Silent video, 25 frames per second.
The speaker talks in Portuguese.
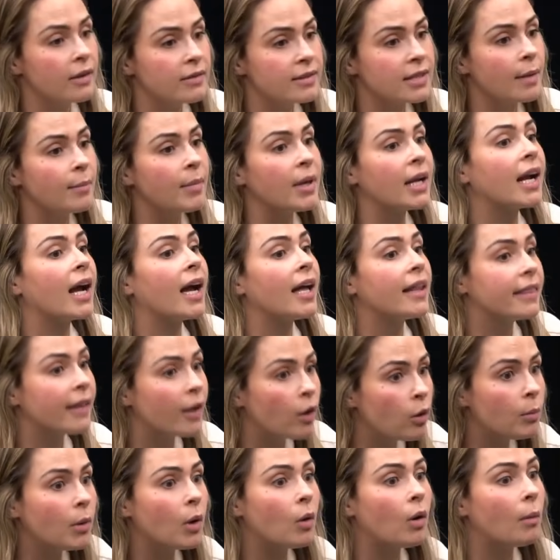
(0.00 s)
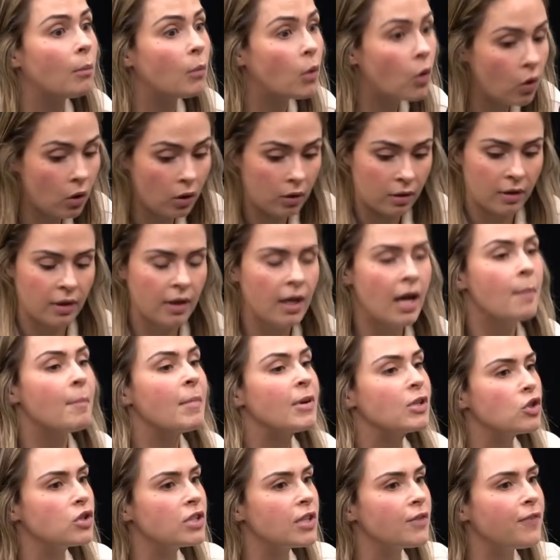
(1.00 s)
saber cadê o meu amor.
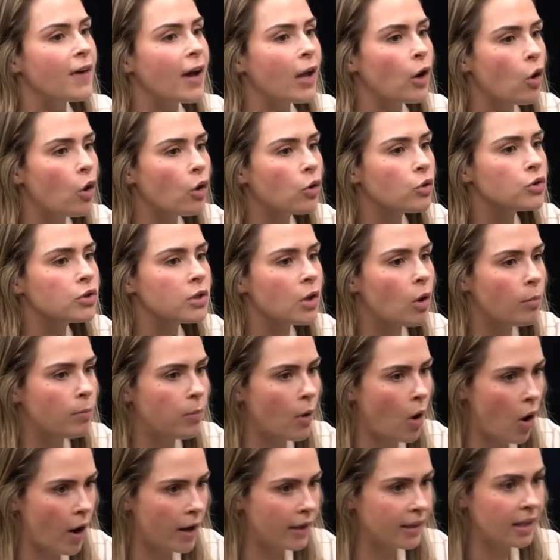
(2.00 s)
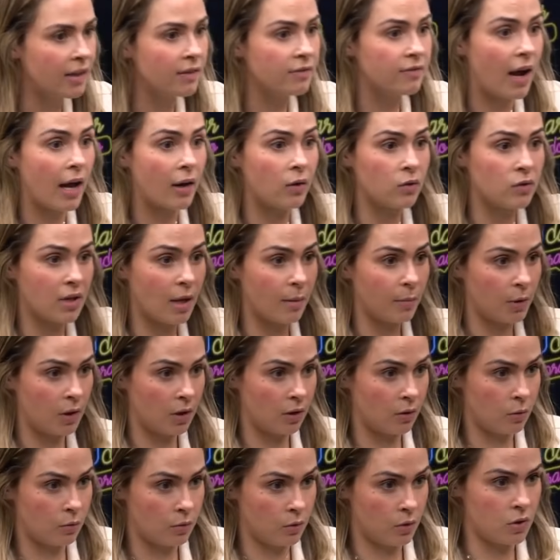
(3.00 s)
Mas você falou que o seu boy tem vários
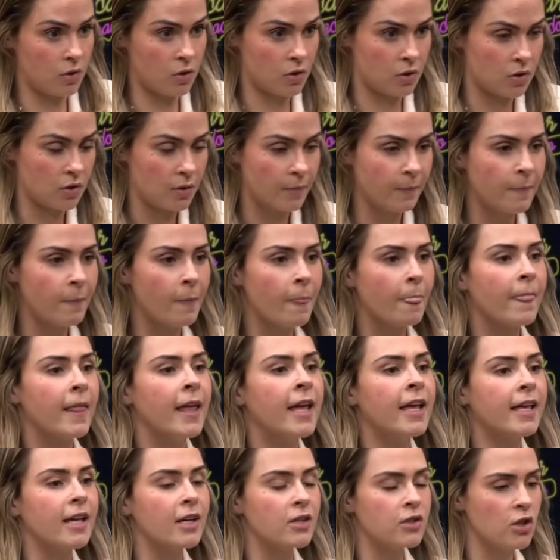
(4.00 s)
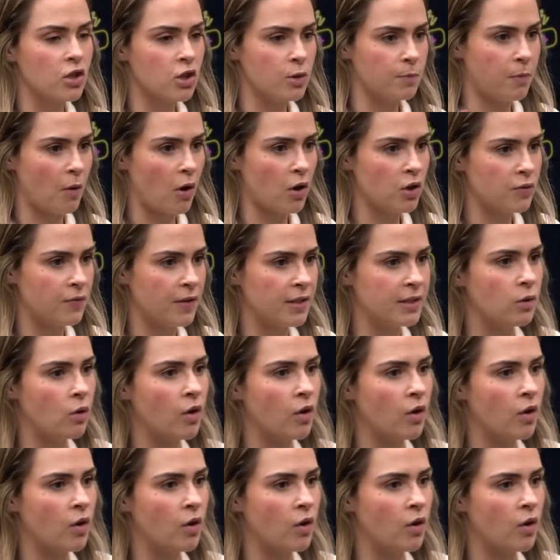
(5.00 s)
amigos. Tem. E que a gente pode fazer E o um